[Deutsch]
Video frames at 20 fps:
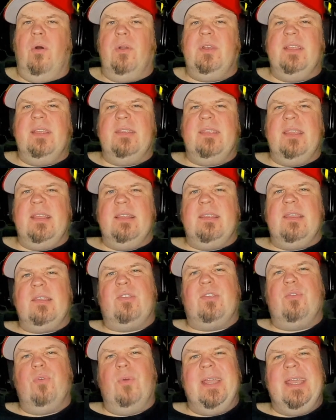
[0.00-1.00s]
Und die sehen
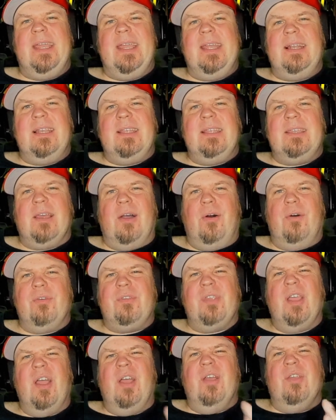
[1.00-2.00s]
sich so ähnlich
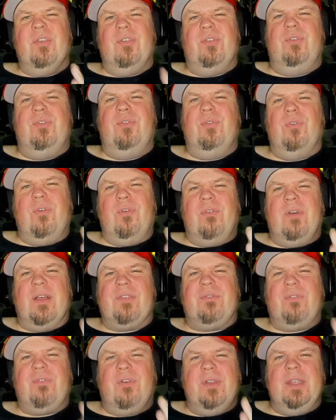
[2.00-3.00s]
aus,
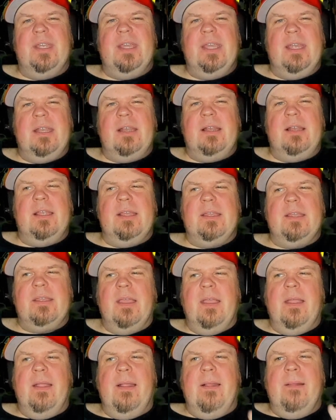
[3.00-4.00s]
sowas von
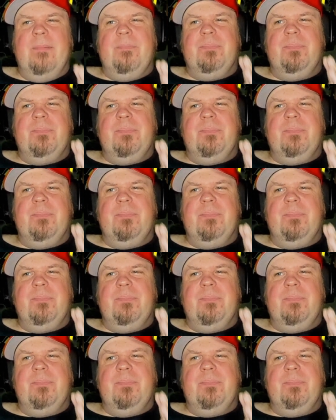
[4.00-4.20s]
ähnlich,